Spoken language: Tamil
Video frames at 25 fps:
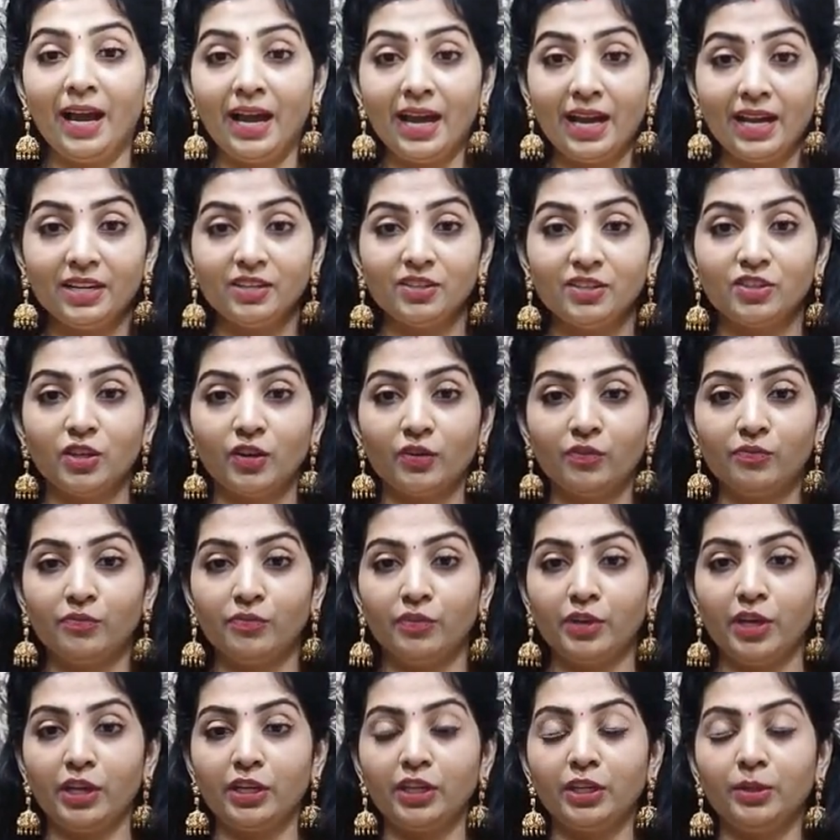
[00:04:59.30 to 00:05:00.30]
அண்ட்
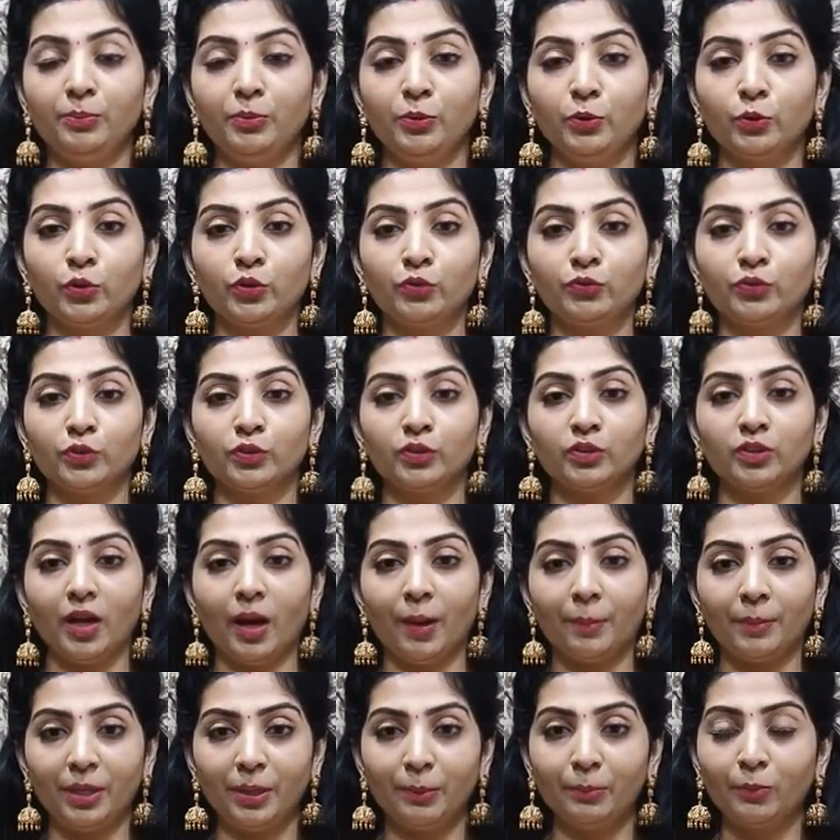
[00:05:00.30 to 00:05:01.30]
வெரி பியூட்டிஃபுல்
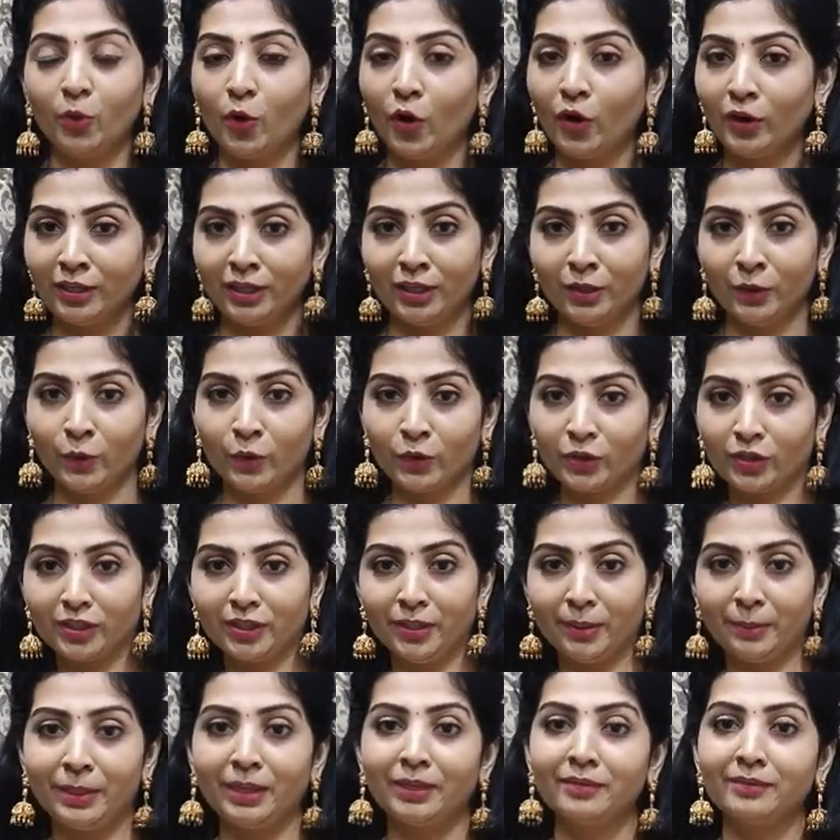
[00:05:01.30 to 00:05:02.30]
அப்படியே பாடியில்
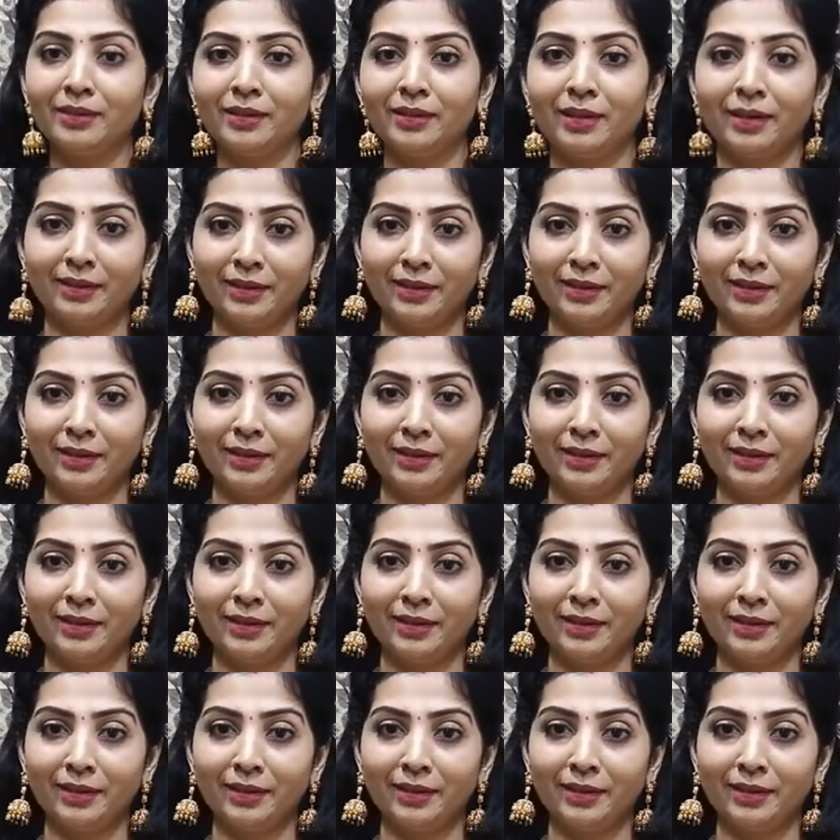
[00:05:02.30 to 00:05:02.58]
ஒட்டின மாதிரி